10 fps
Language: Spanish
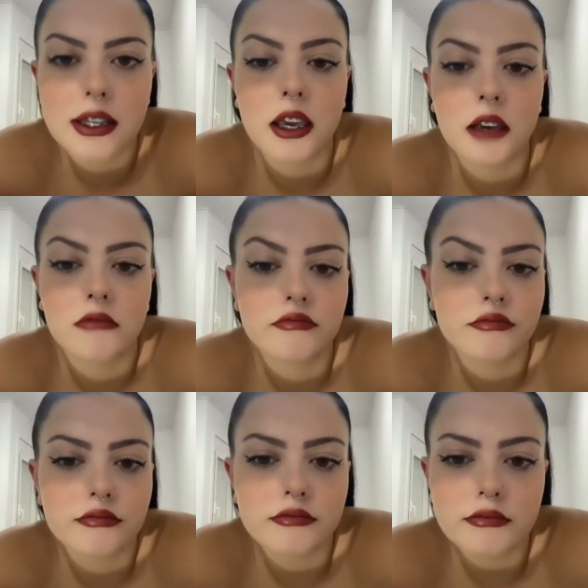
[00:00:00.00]
Así que.
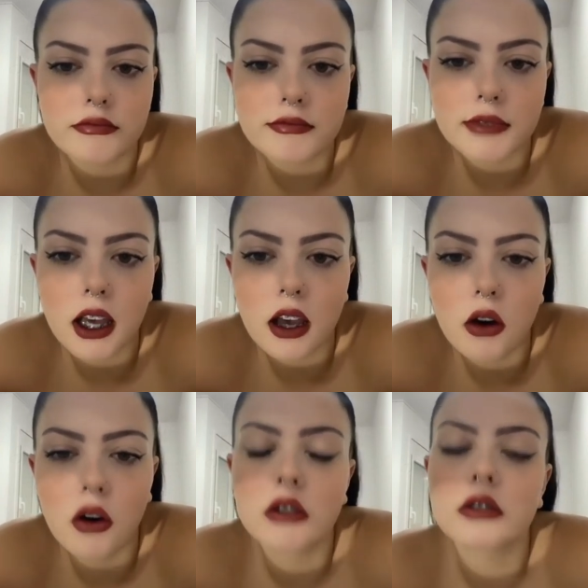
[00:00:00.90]

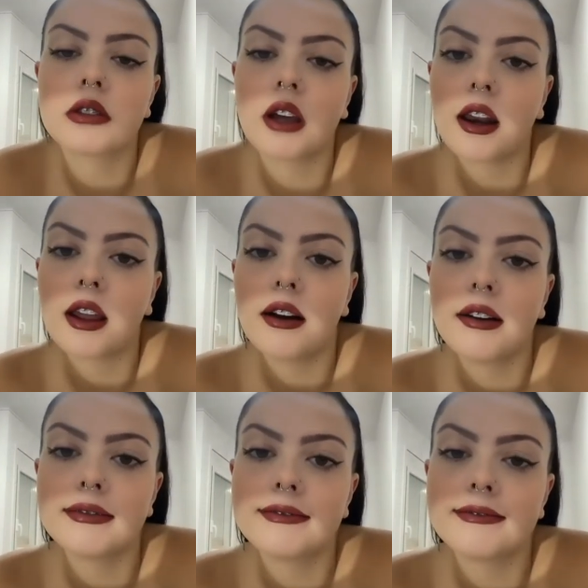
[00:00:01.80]
Oh, Costa Rica.
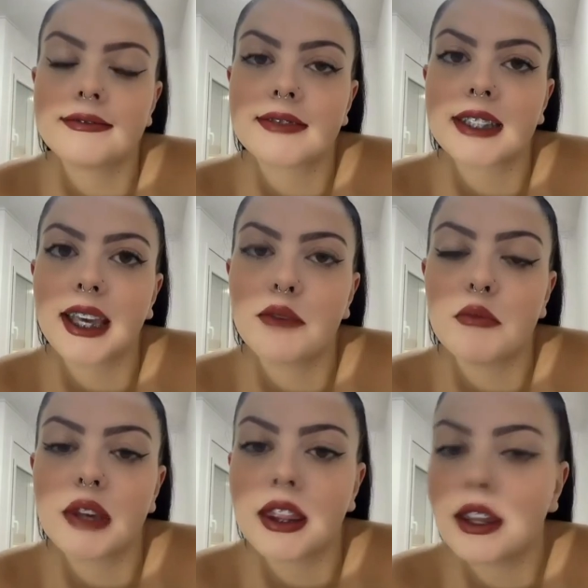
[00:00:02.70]
Qué
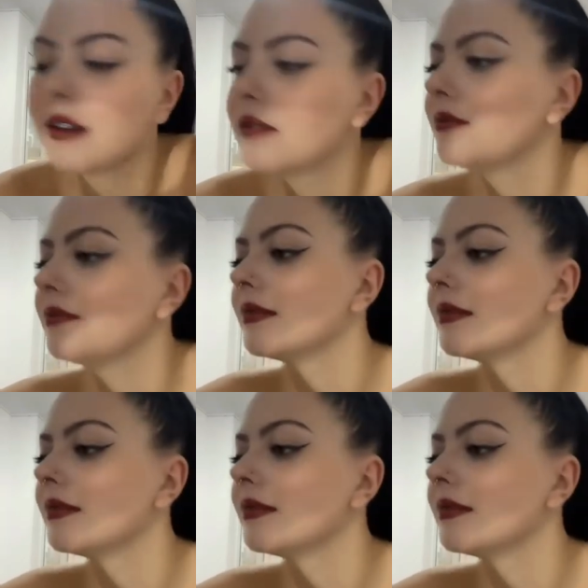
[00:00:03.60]
envidia.